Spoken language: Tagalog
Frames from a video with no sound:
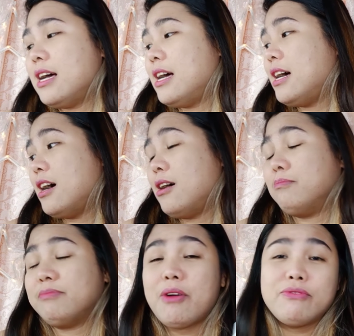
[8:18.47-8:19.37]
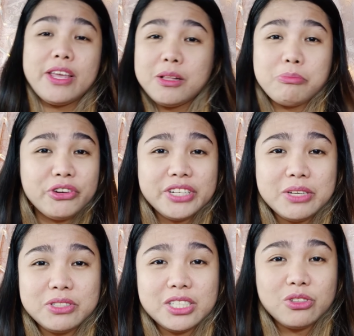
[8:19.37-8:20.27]
um, ang final verdict ko
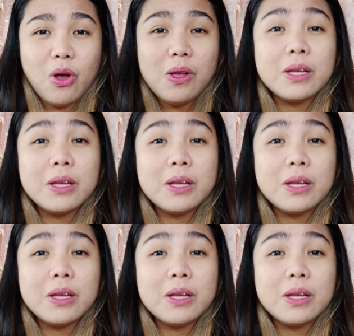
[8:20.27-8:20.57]
dito,